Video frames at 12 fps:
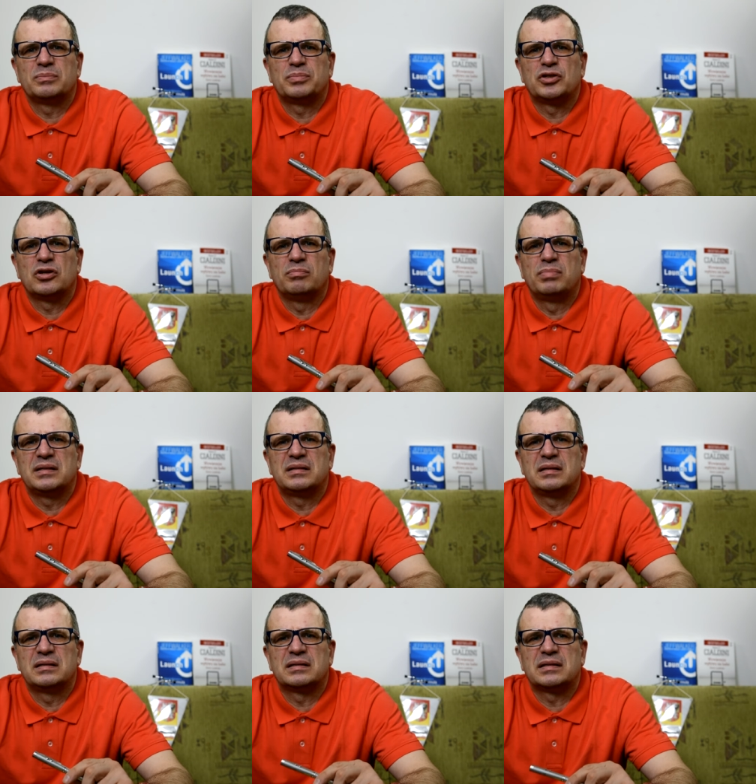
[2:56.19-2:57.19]
przy
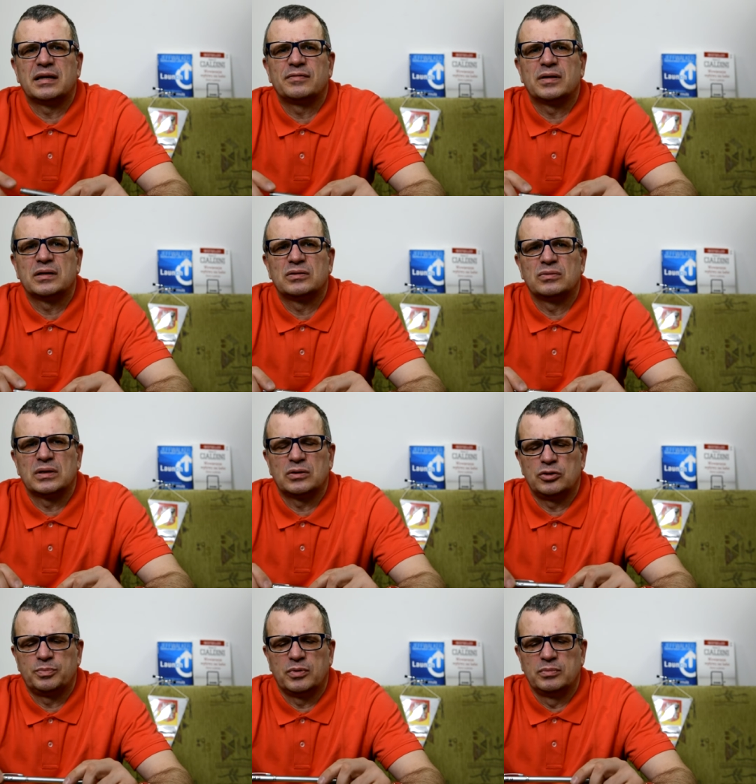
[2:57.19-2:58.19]
obecnych stawkach są
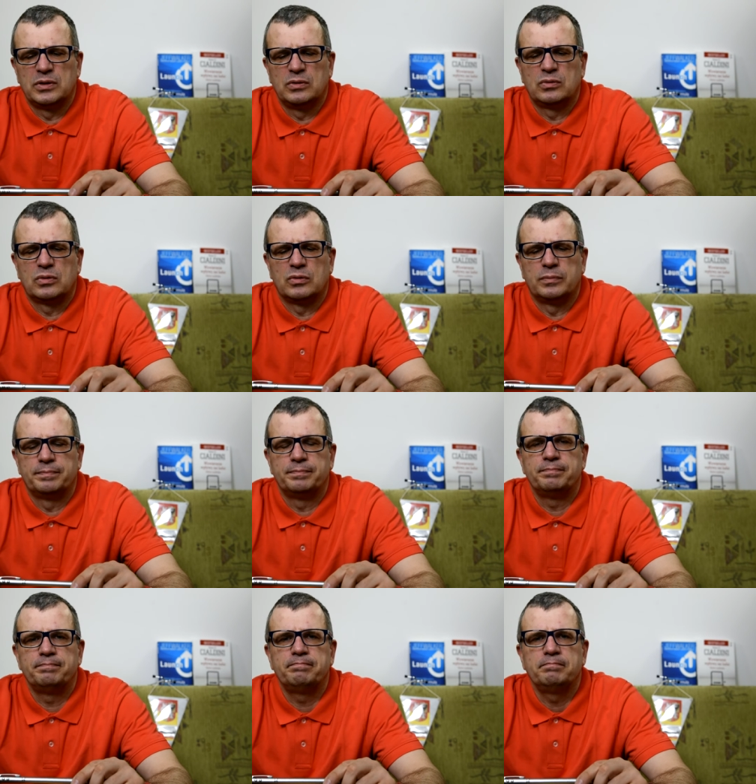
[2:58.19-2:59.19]
jakąś pomyłką.
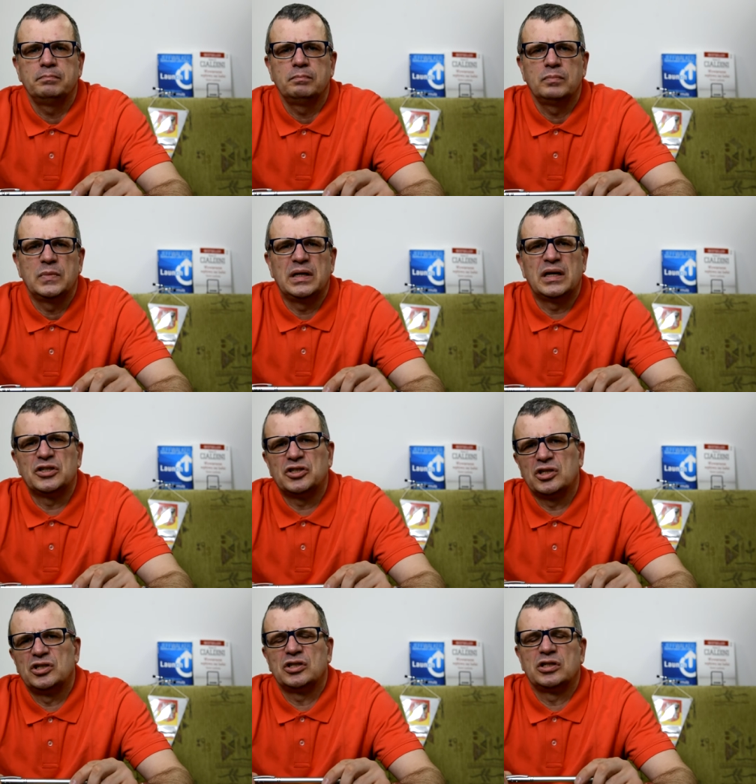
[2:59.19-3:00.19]

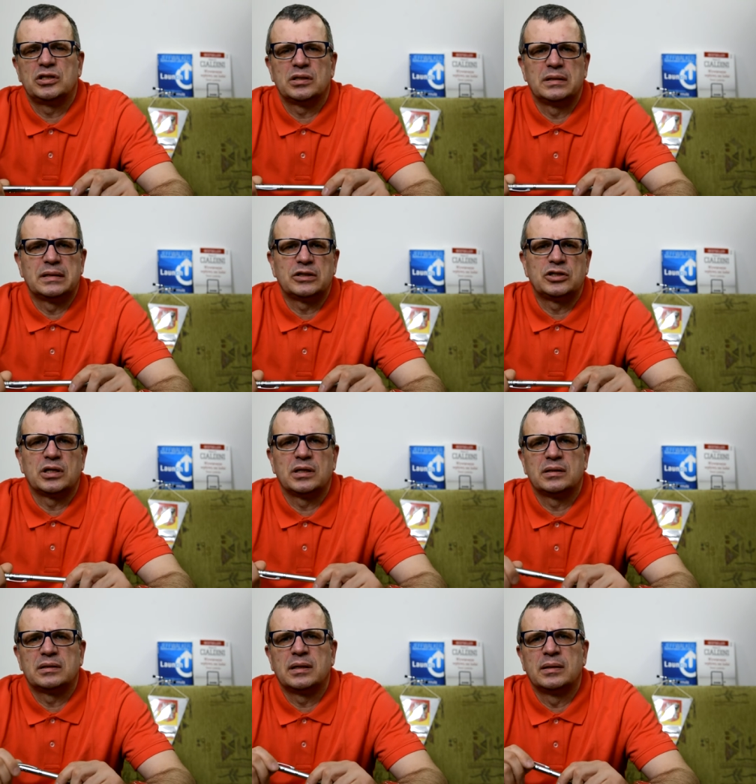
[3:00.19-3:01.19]
Jeszcze 10-11 lat